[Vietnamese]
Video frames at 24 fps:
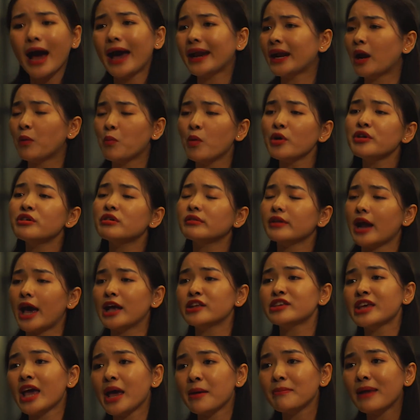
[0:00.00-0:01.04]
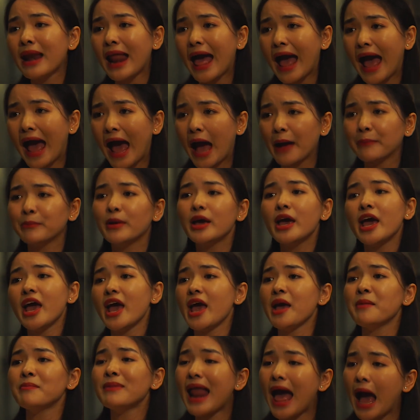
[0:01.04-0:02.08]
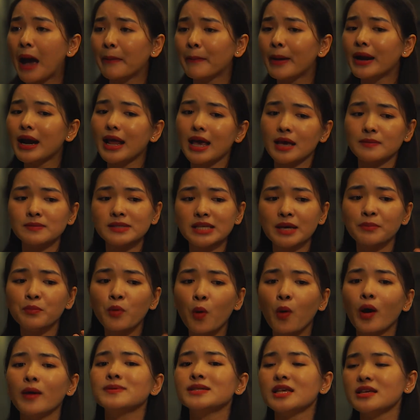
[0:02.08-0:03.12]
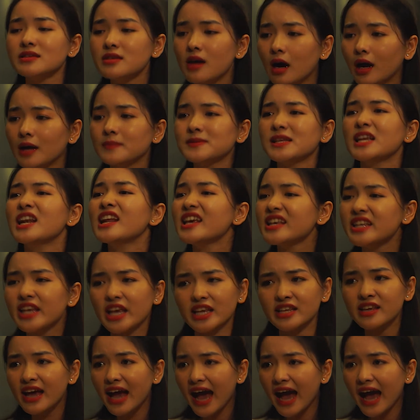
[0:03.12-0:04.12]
anh không có được để cho em làm em làm á là em sẽ buồn em sẽ giận em sẽ ly dị với